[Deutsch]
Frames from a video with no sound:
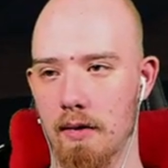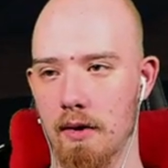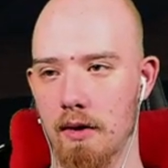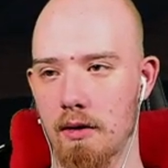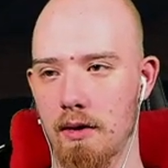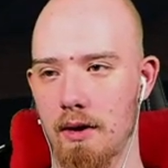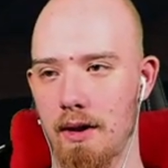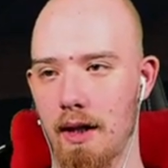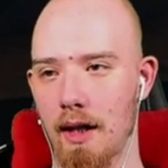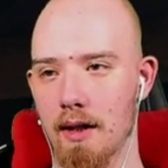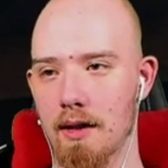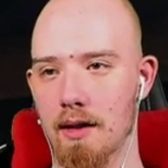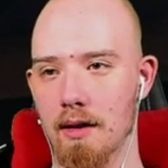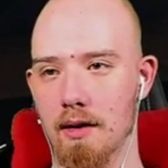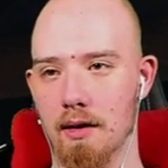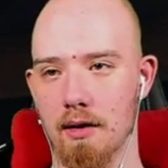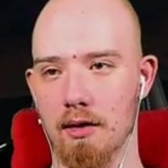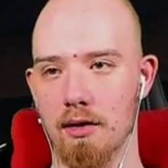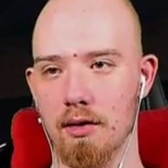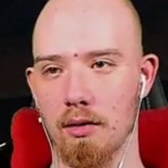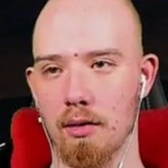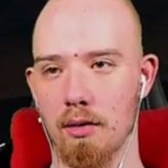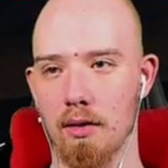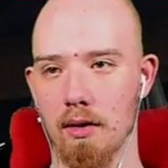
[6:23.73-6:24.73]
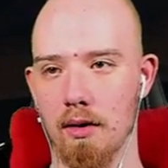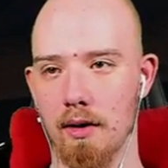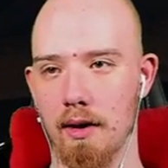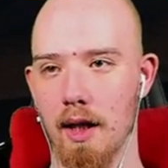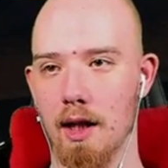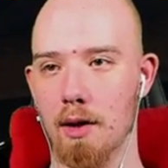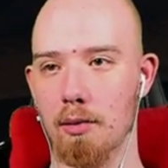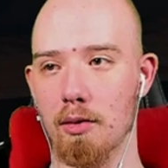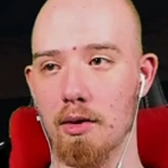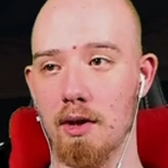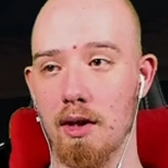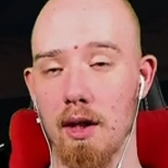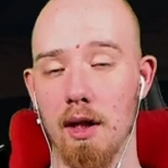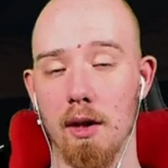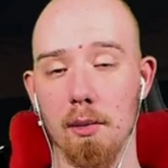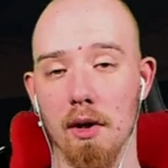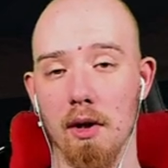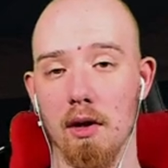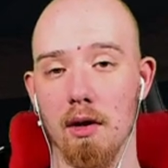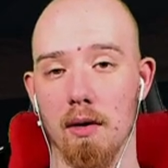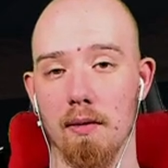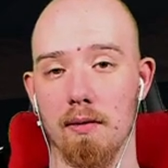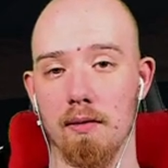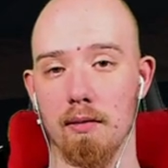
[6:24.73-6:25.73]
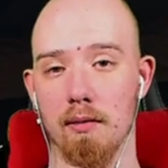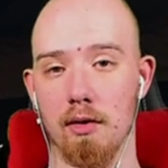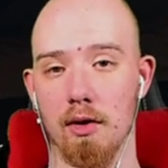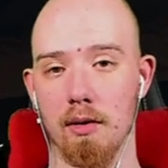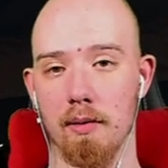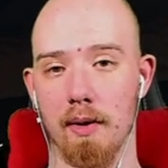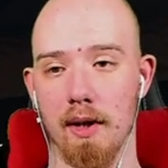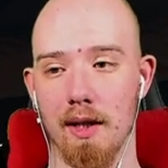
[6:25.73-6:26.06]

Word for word: Und jetzt ist es so, jetzt wo sie nicht mehr klopfen muss,